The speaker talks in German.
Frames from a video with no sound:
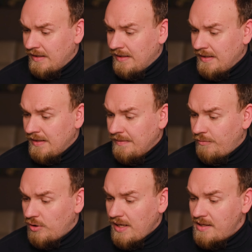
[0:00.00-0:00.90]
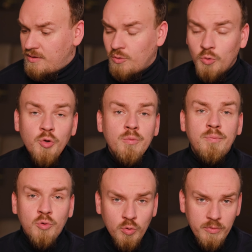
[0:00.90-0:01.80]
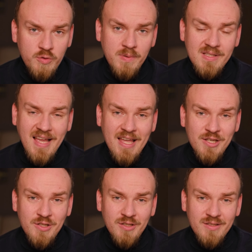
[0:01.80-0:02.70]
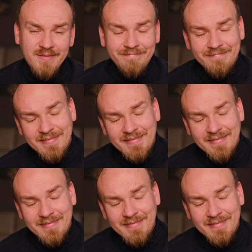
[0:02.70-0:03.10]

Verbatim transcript: äh, wird als grün blumig bezeichnet.